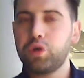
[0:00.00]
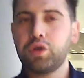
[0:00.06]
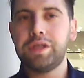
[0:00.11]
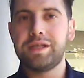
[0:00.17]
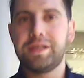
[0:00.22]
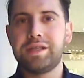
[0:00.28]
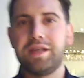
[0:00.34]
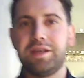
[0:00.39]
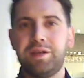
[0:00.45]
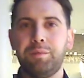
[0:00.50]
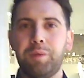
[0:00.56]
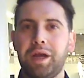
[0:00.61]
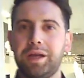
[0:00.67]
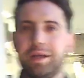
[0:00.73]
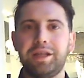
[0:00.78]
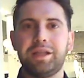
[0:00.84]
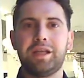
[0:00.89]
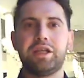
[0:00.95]
Çok
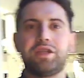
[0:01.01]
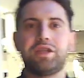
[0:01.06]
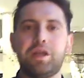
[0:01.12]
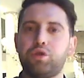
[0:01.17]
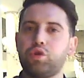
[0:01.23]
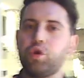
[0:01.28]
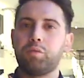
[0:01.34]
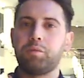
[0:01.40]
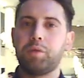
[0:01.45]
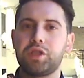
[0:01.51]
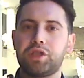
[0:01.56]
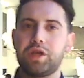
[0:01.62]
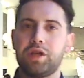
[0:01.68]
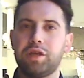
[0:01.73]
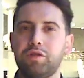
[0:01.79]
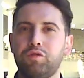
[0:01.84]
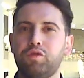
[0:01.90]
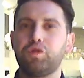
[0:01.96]
izledim. Arkadaşlar çok
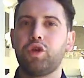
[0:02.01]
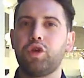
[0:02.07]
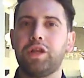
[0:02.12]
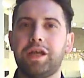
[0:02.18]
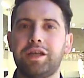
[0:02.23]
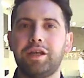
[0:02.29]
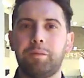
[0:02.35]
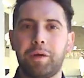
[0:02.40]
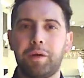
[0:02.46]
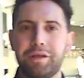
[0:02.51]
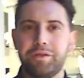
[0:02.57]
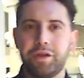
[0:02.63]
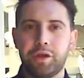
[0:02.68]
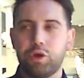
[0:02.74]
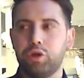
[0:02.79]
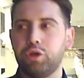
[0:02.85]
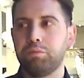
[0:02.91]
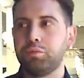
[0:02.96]
başarılı videolar
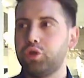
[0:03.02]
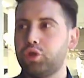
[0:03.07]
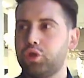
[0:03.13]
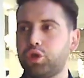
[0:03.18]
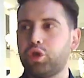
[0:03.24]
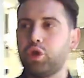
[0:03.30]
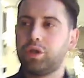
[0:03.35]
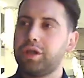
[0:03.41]
yapanlar olmuş.